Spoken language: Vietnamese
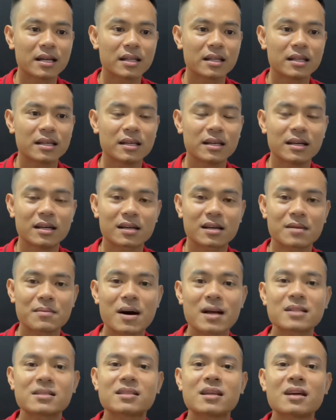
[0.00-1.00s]
thì uh,
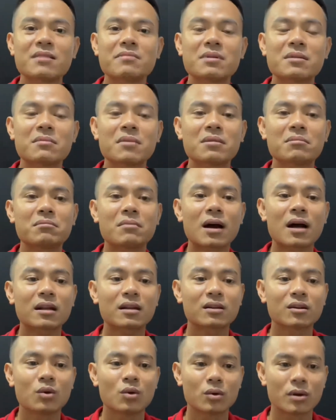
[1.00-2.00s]
các bạn dễ bị mất
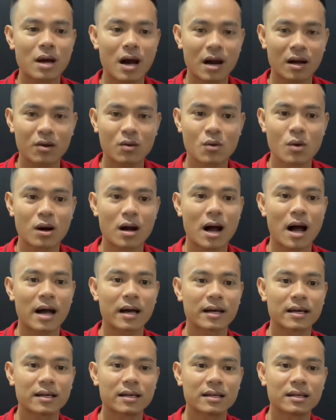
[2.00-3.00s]
mát đồ đạc của cải